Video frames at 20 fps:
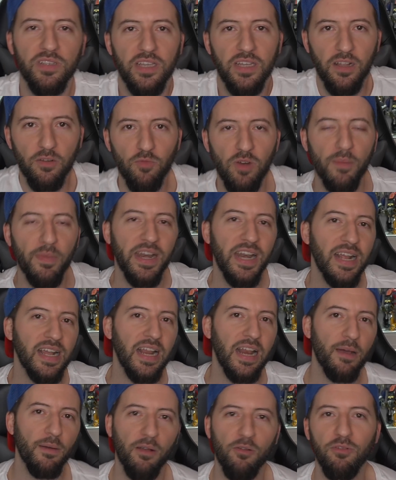de alguna manera
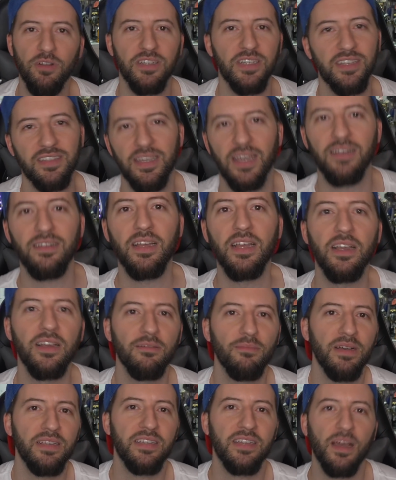que las vacunas ya sean
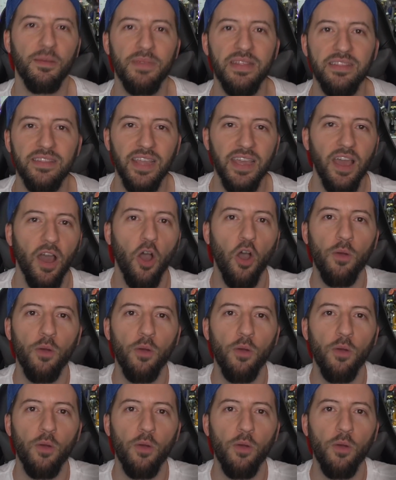básicamente